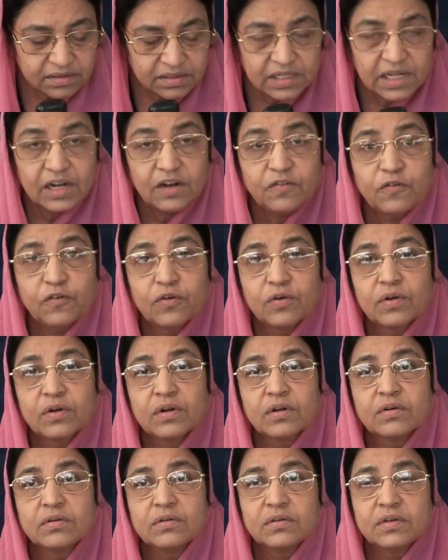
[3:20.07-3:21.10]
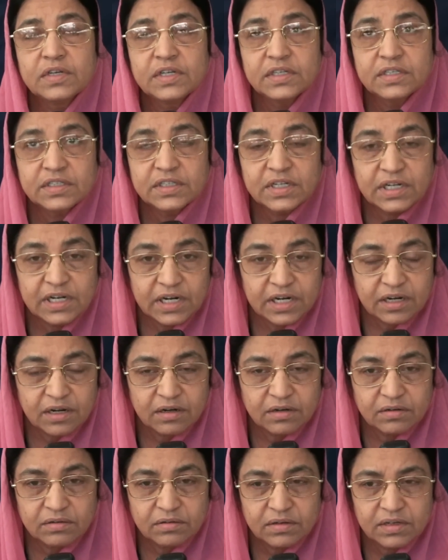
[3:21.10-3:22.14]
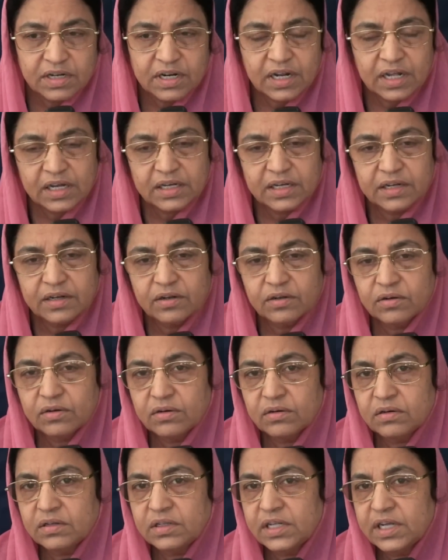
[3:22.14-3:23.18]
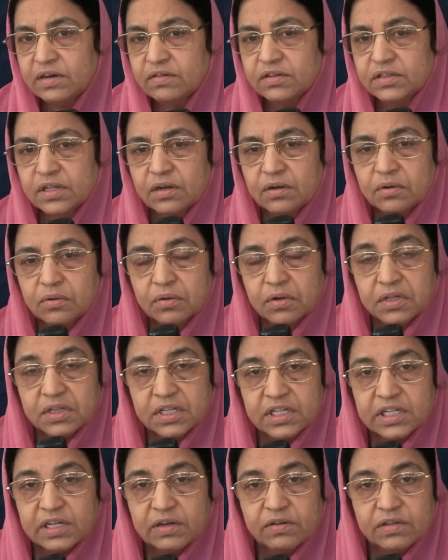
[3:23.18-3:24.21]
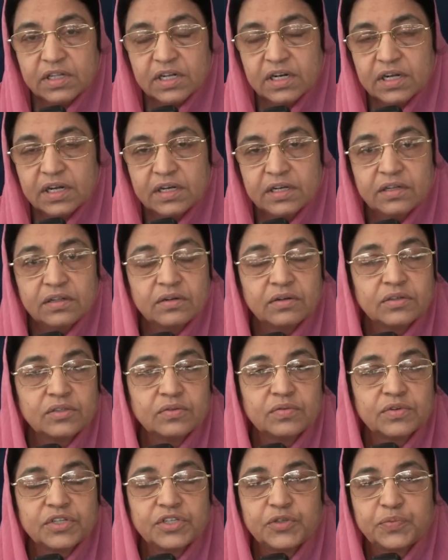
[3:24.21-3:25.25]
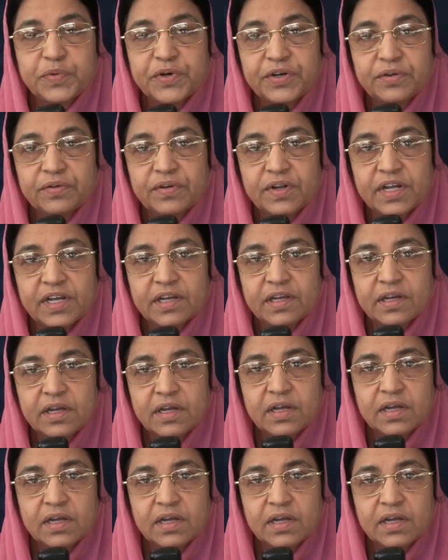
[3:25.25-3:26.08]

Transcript: సెల్ ఫోన్లు ఇంటర్నెట్లు ఇలాగ ఎన్నో దేవతలు క్రొత్త దేవతలుగా ఈరోజు వచ్చి పడి ఉన్నాయి